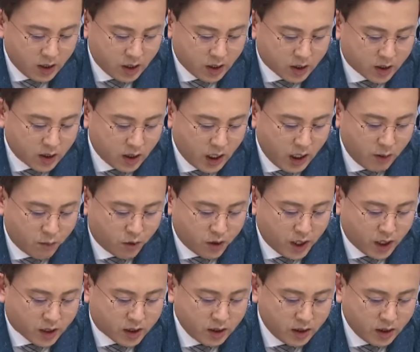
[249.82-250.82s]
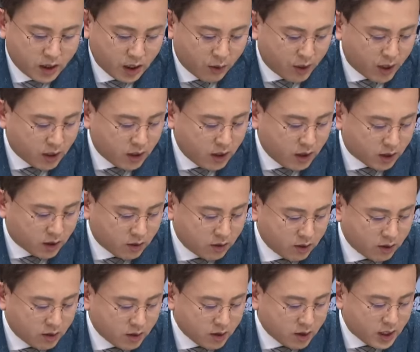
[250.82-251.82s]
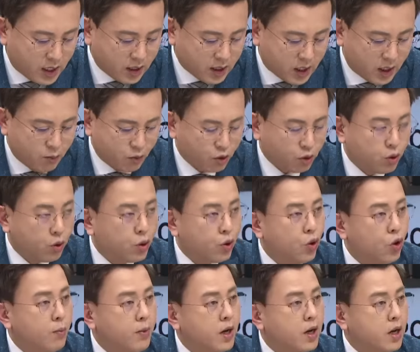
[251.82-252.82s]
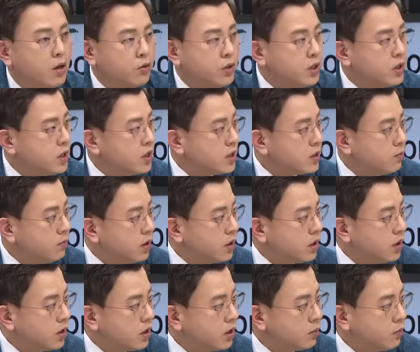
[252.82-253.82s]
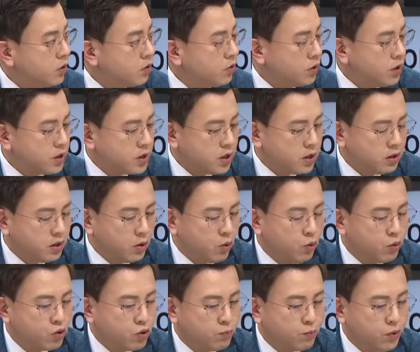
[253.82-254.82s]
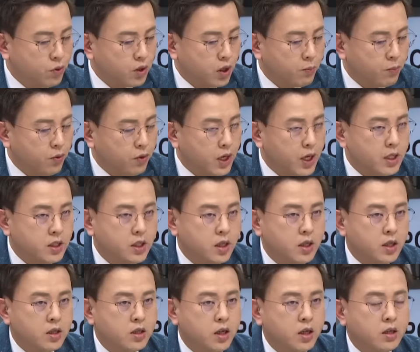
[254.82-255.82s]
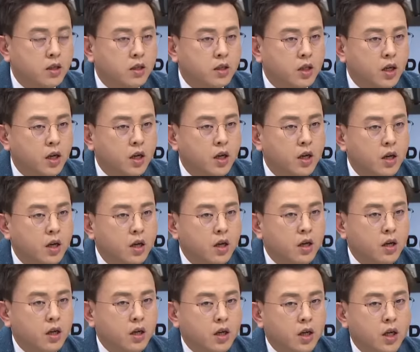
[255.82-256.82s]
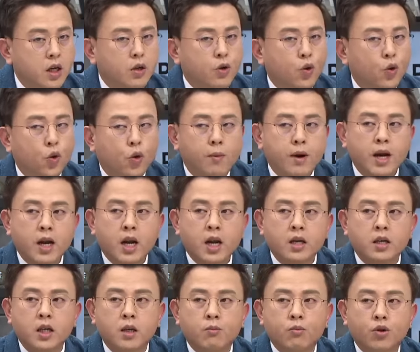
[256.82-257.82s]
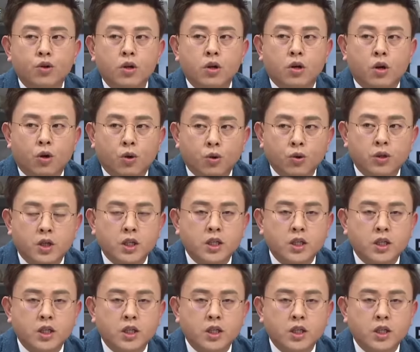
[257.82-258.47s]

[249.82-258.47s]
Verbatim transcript: 그 일본의 근대화를 이끈 사카모토 료마라고 있지 않습니까? 강병규 네. 기자. 근데 홍준표 대표가 SNS에 그제 이 료마라는 인물을 거론을